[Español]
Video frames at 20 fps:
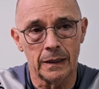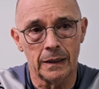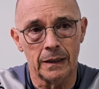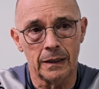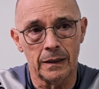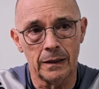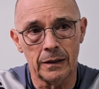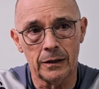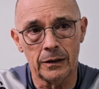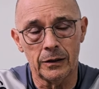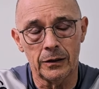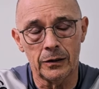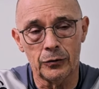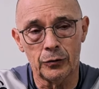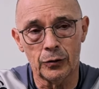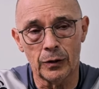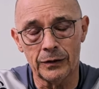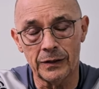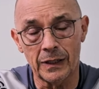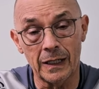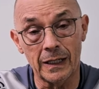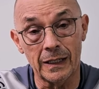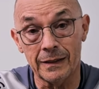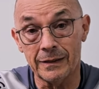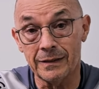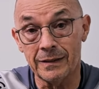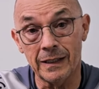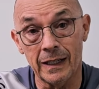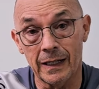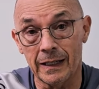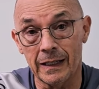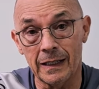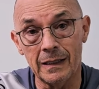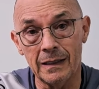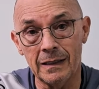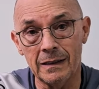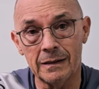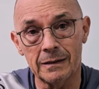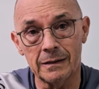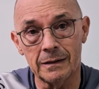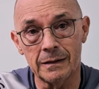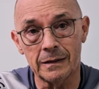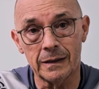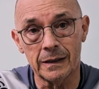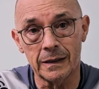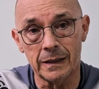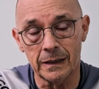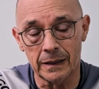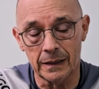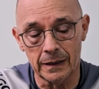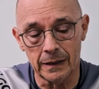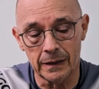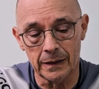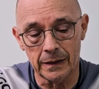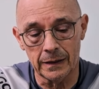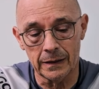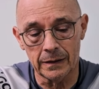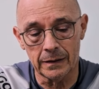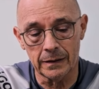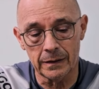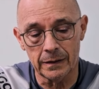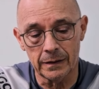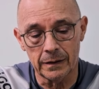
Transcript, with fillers: Eh, yo ayer le decía a él eh,